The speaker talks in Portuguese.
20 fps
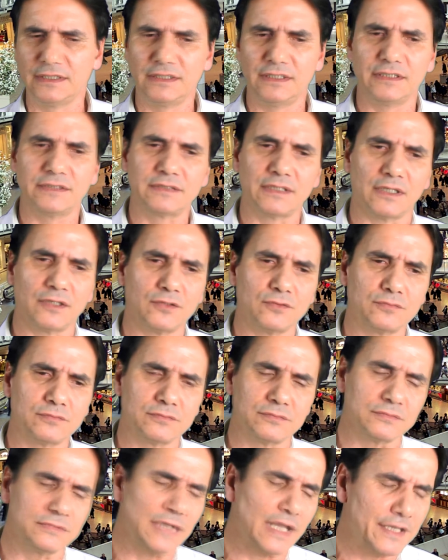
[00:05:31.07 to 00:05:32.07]

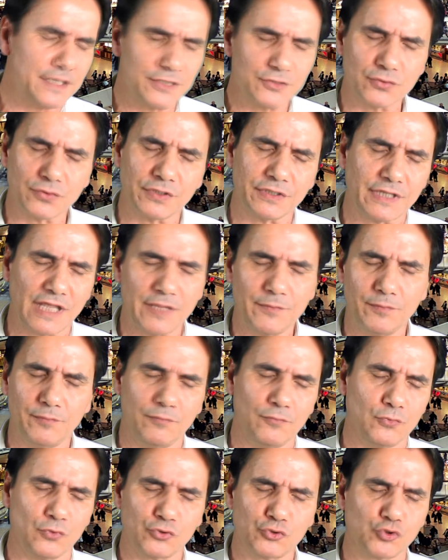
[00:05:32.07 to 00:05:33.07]
Então, é isso que tem,
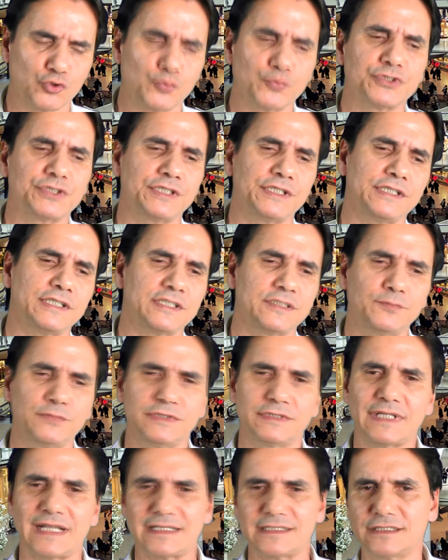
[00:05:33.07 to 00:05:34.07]
nos últimos dias,
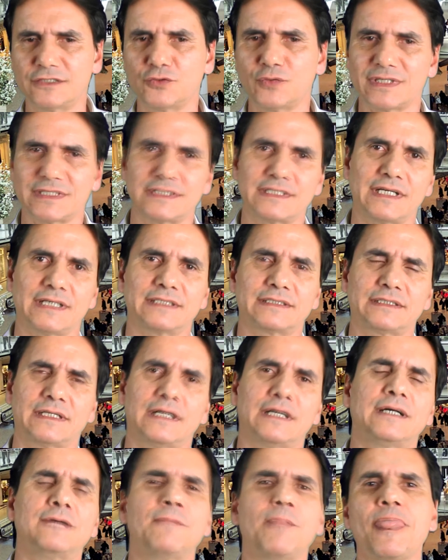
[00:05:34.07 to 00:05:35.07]
me trazido uma
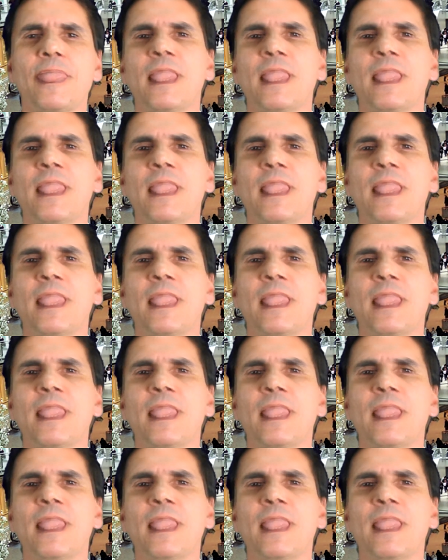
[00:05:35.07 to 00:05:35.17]
certa,